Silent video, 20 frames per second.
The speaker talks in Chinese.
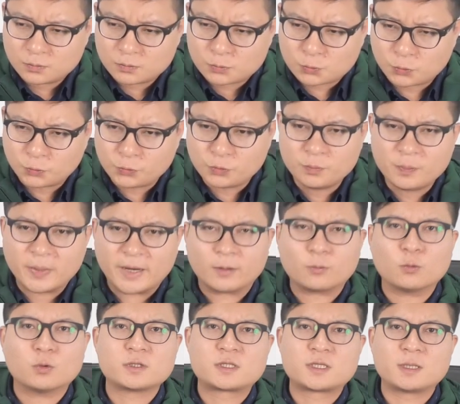出于美
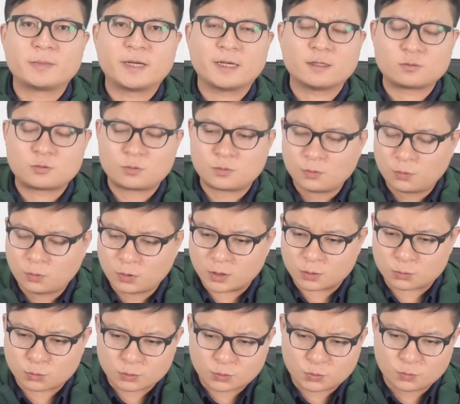国这边或
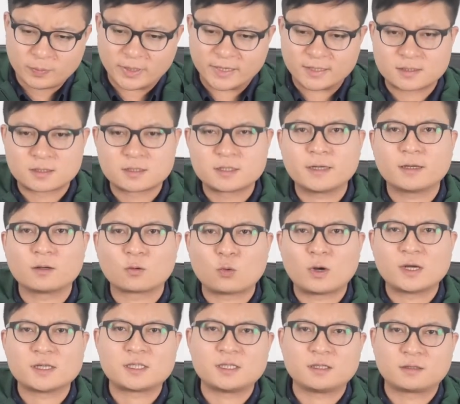者说中美之间的
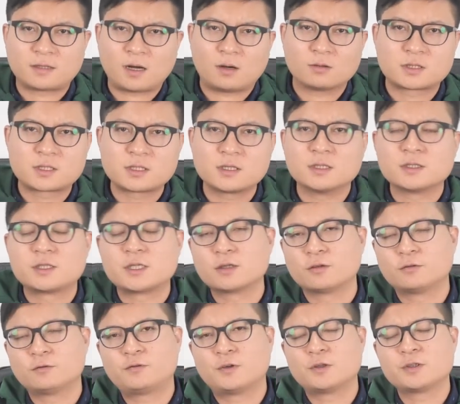关系导致的金
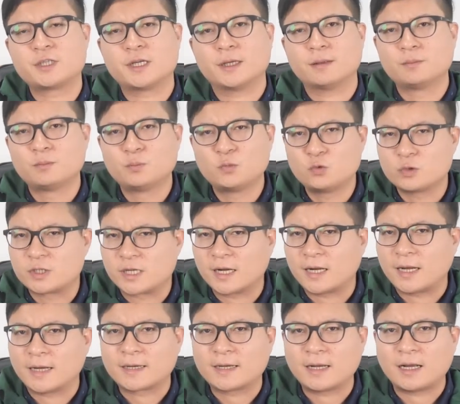融风险，目前
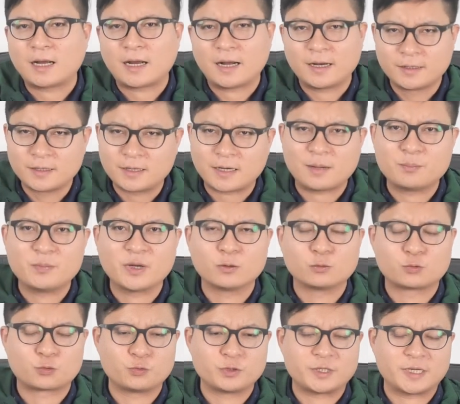来看还仍然没
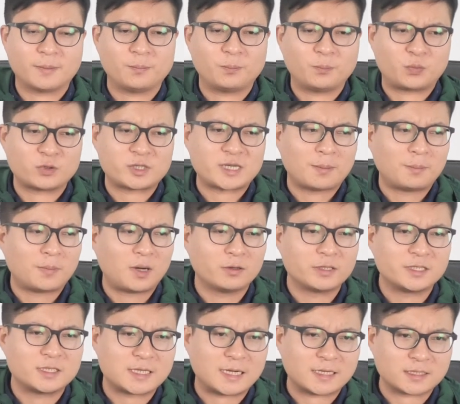有出现，不像贸
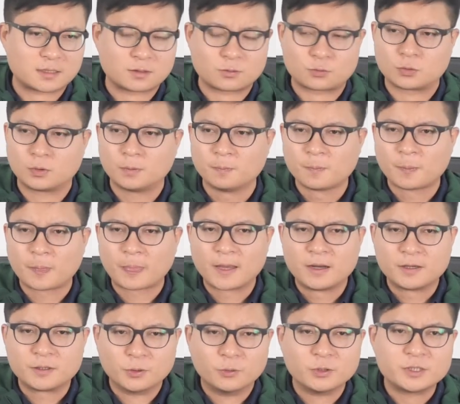易战是说
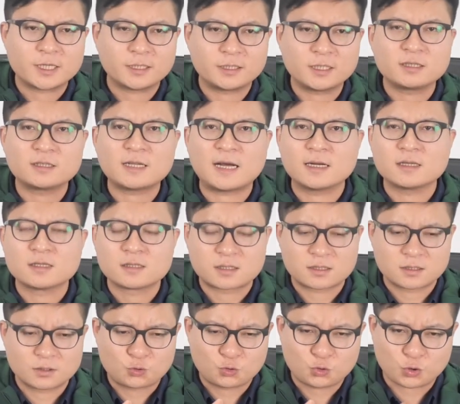有一些订单
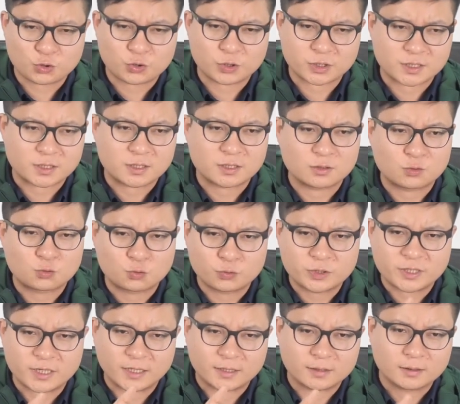是确确实实出
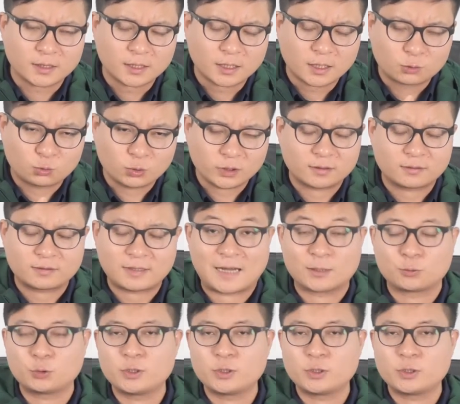现了对打